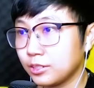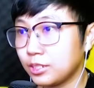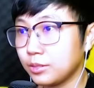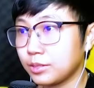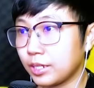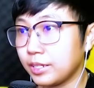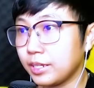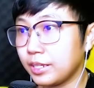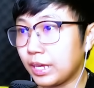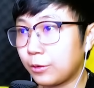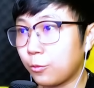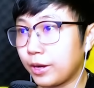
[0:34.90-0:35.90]
Ship sẽ đi
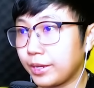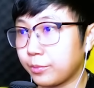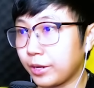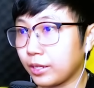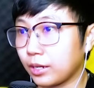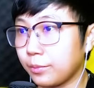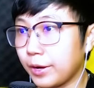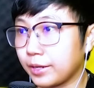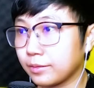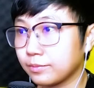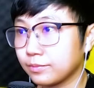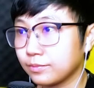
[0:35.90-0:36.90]
nhanh qua dòng này nha các
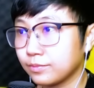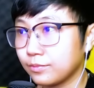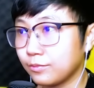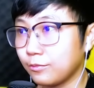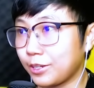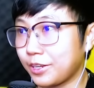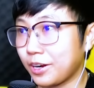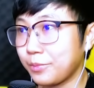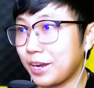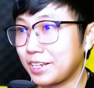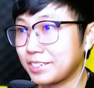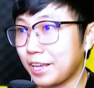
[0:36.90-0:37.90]
bạn Và cho các
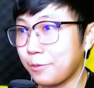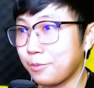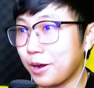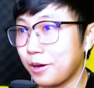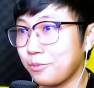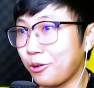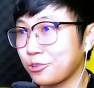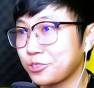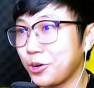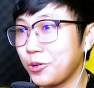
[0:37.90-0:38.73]
bạn xem uh, một